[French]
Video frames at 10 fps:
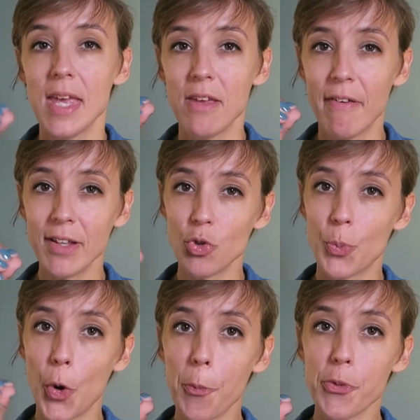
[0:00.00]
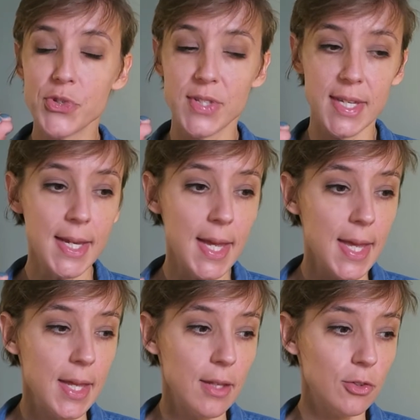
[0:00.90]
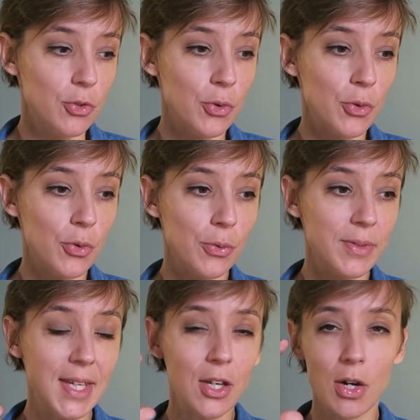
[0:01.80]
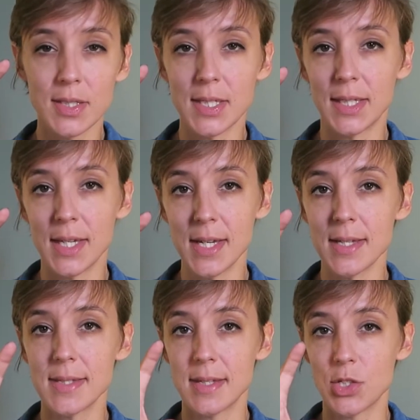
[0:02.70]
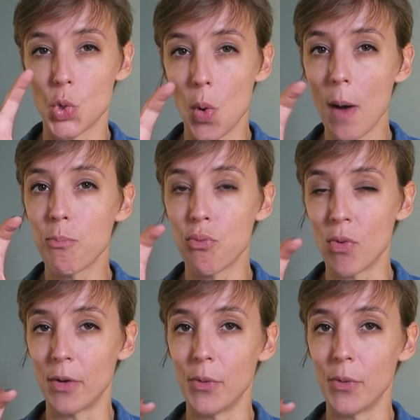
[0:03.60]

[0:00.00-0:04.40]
il va te proposer de décortiquer ces trois points,